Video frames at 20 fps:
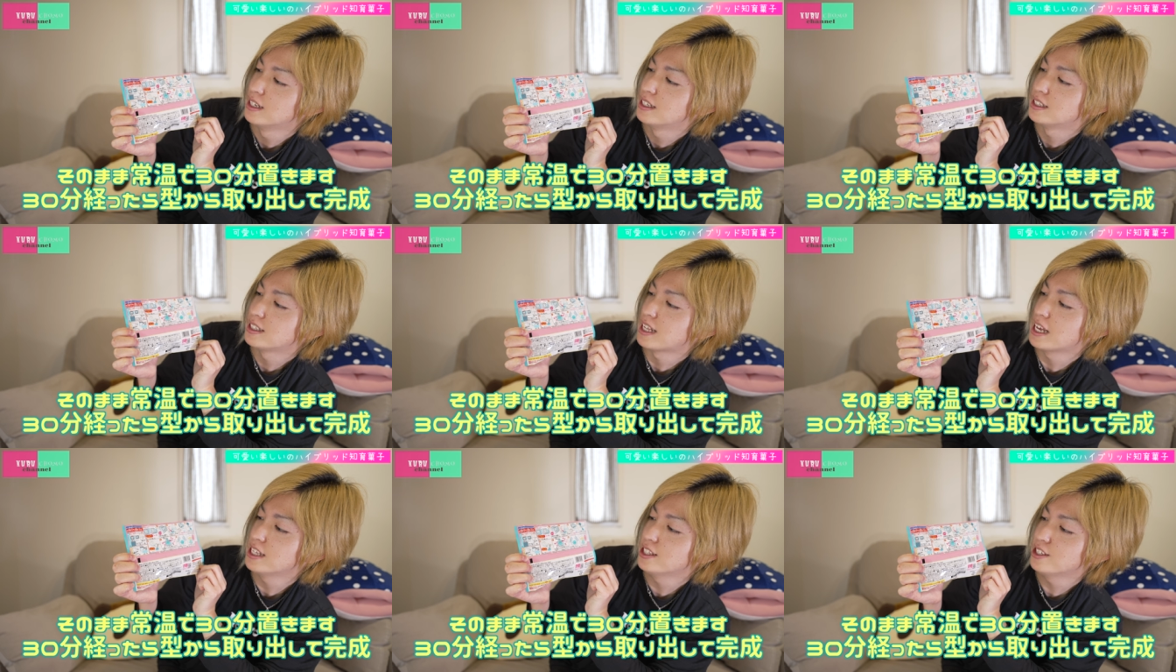
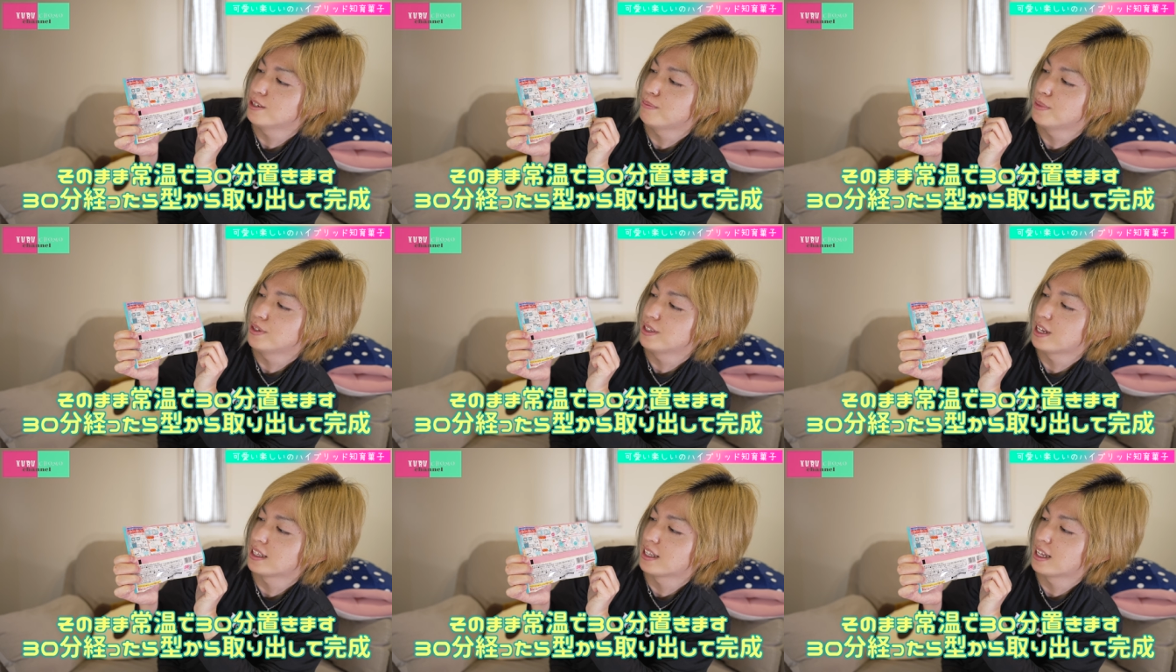さんじゅっ
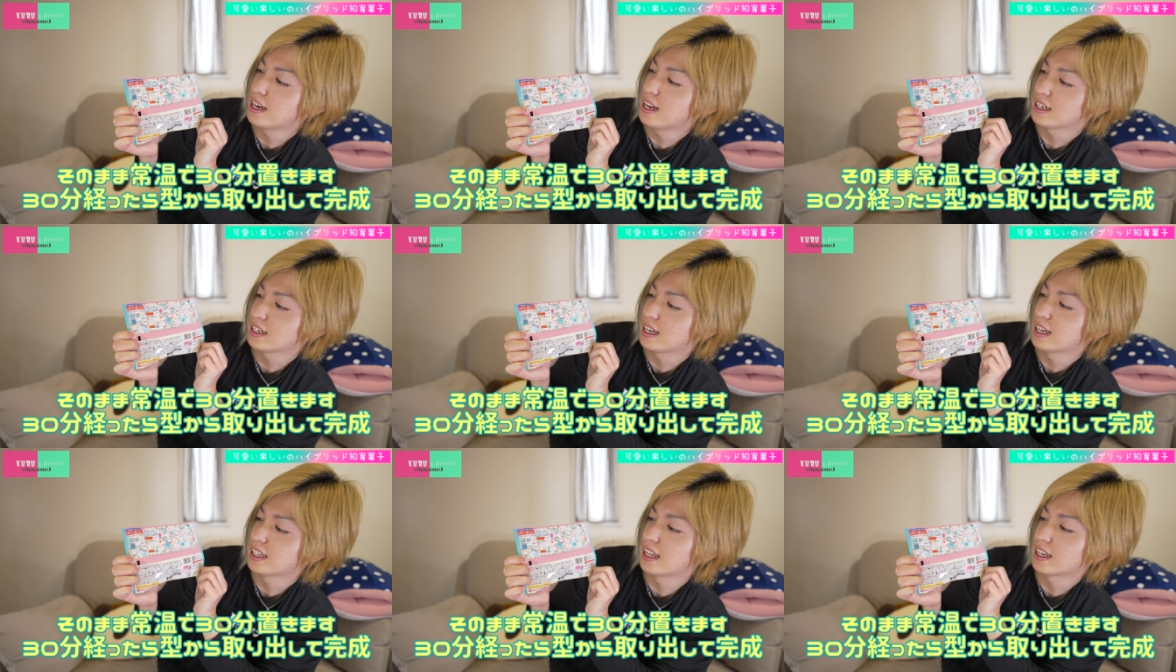ぷん経ったら
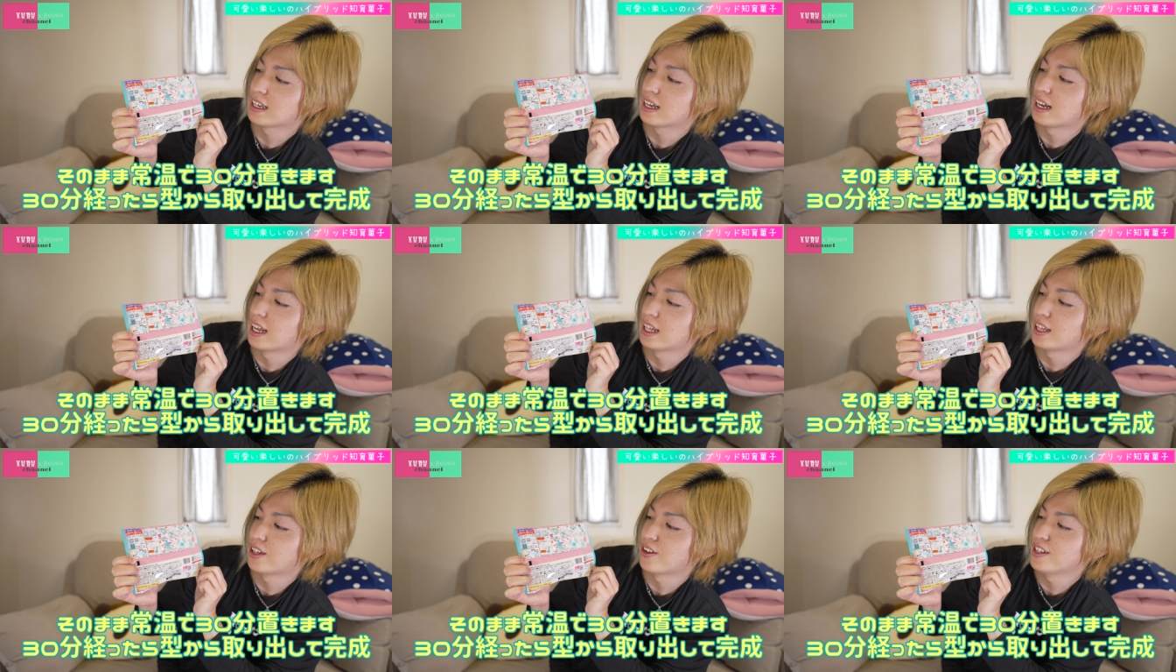型か
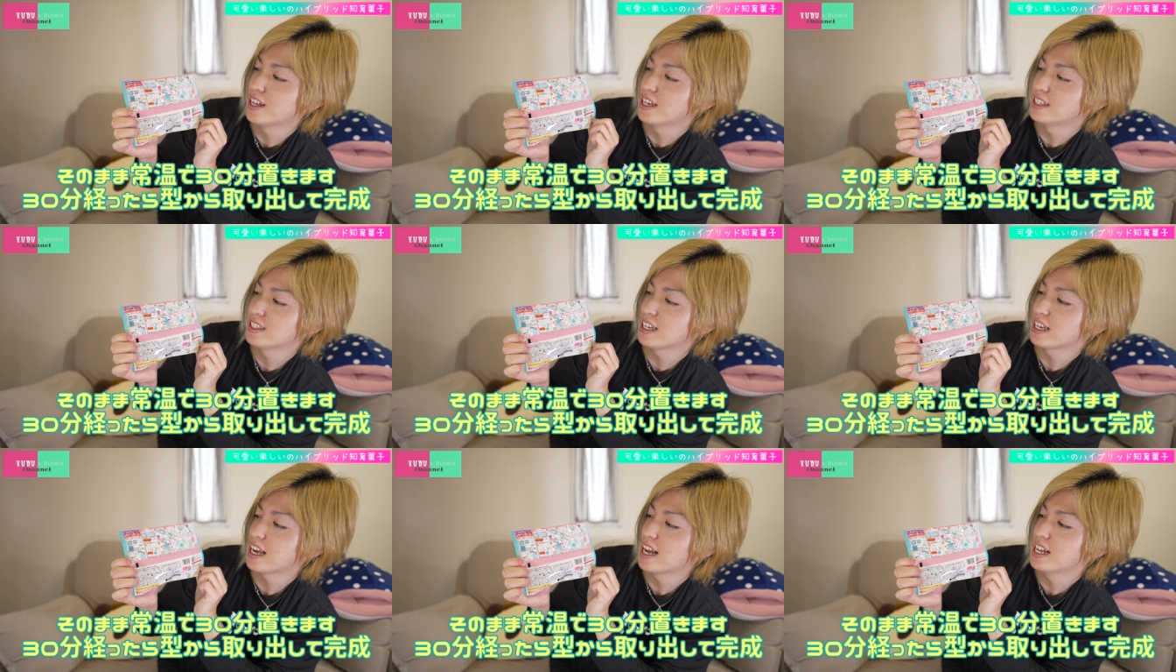ら取り出
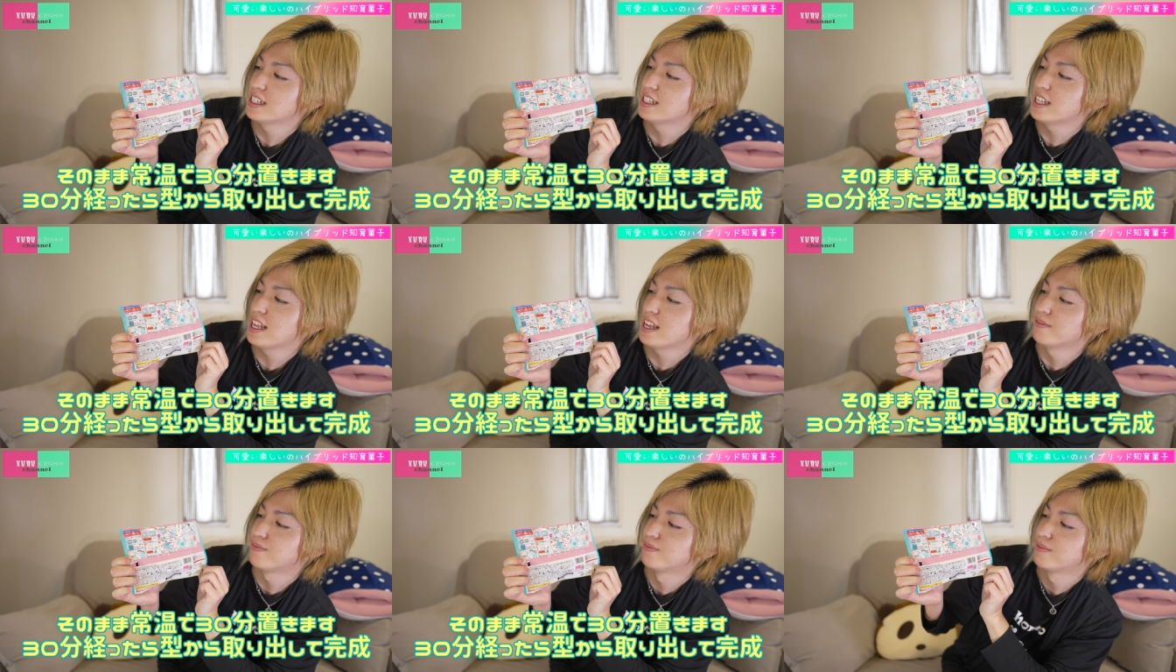して完
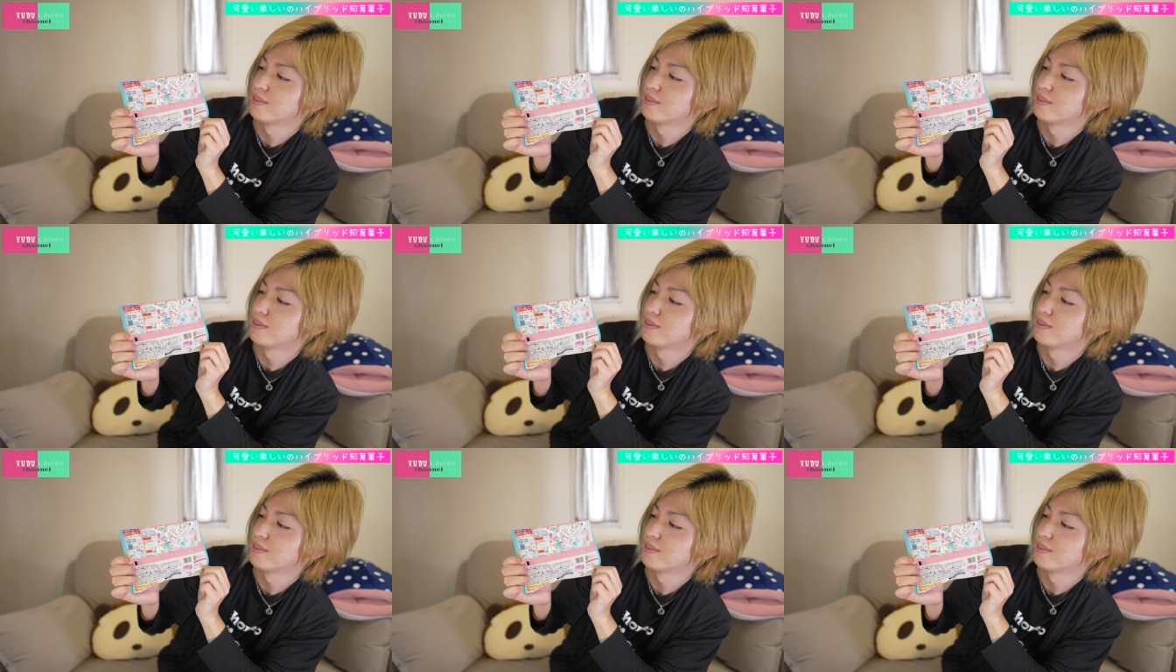成。